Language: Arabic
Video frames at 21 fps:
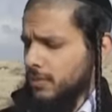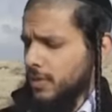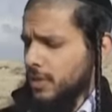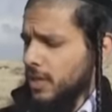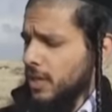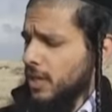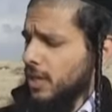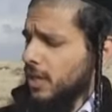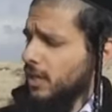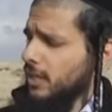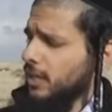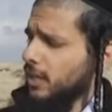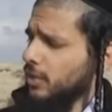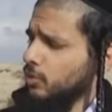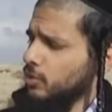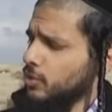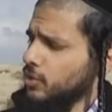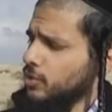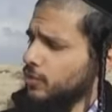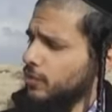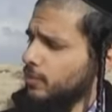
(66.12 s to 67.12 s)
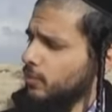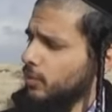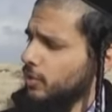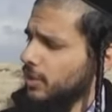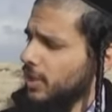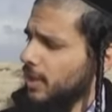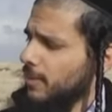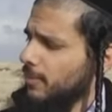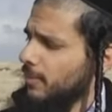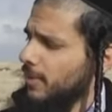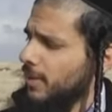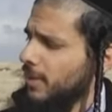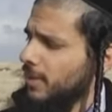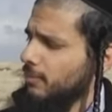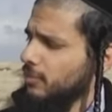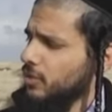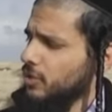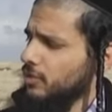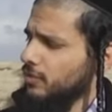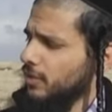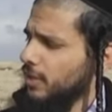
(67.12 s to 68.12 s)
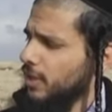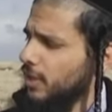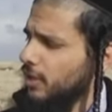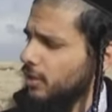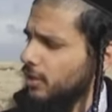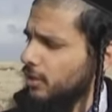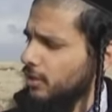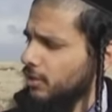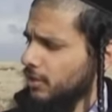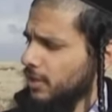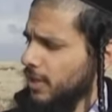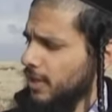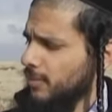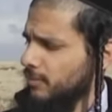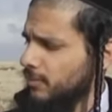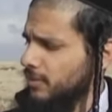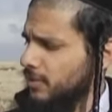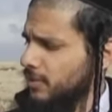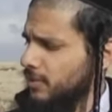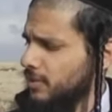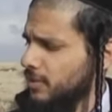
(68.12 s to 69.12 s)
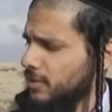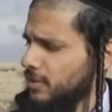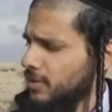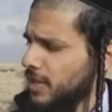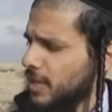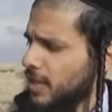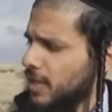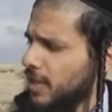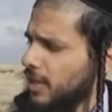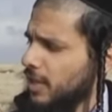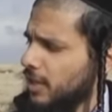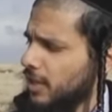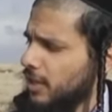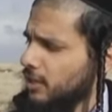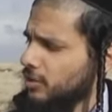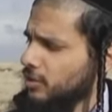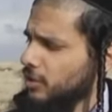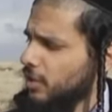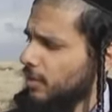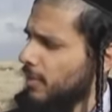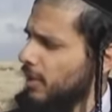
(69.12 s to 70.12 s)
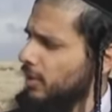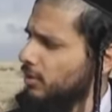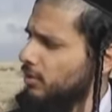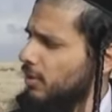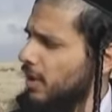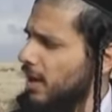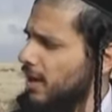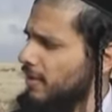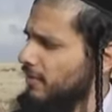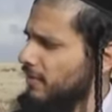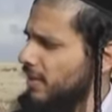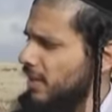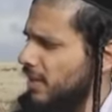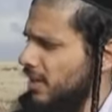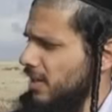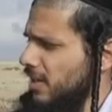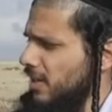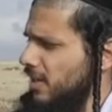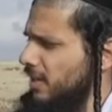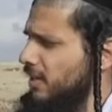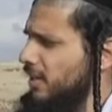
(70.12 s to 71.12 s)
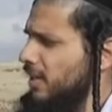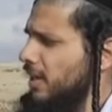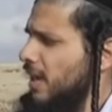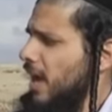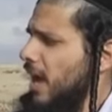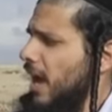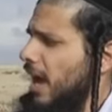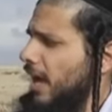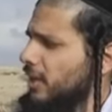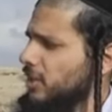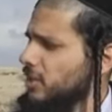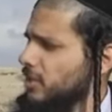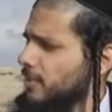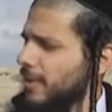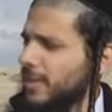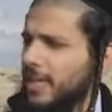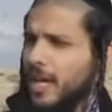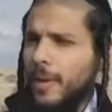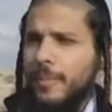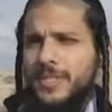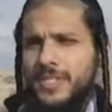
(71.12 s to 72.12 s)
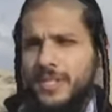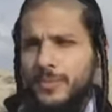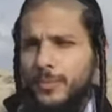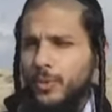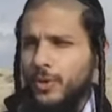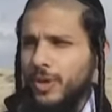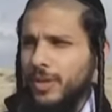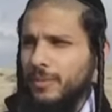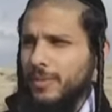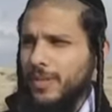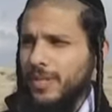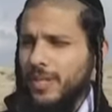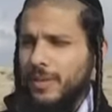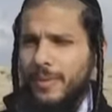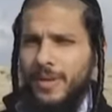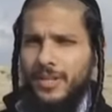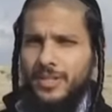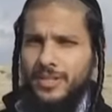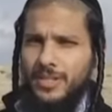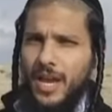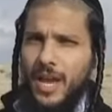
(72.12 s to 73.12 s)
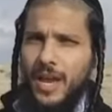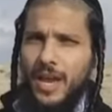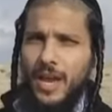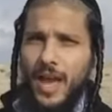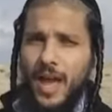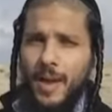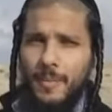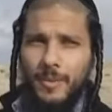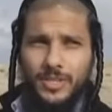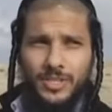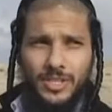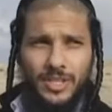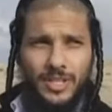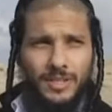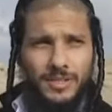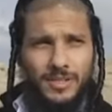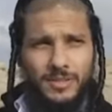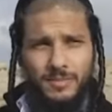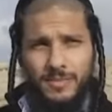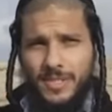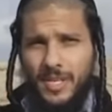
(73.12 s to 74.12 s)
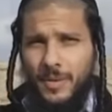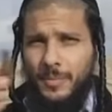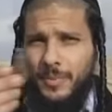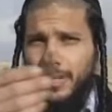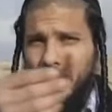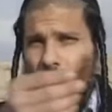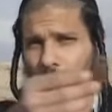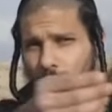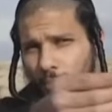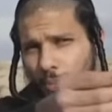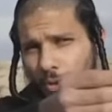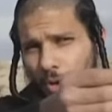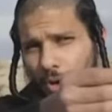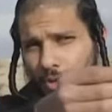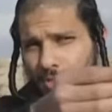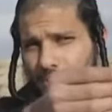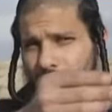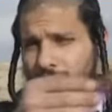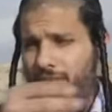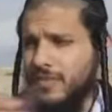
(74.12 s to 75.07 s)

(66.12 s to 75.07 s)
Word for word: في الليل ونحن نجمعه لنأكله فهو طعام مبارك في التوراة لذا نجمعه ونضعه داخل الفرن ونتناوله مثل الرقائق